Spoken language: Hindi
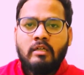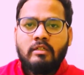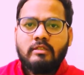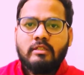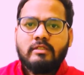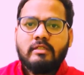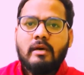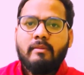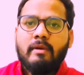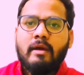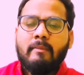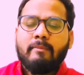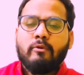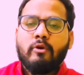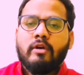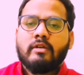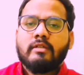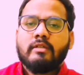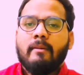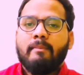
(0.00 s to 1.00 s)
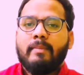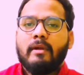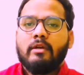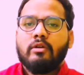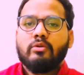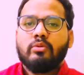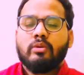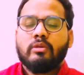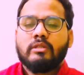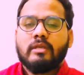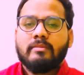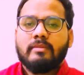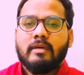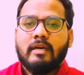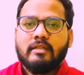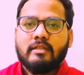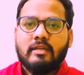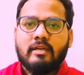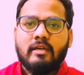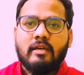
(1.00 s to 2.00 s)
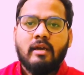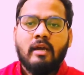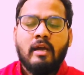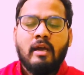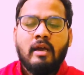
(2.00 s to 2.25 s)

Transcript: जैसे हमें आपको एग्जाम्पल के थ्रू समझाते हैं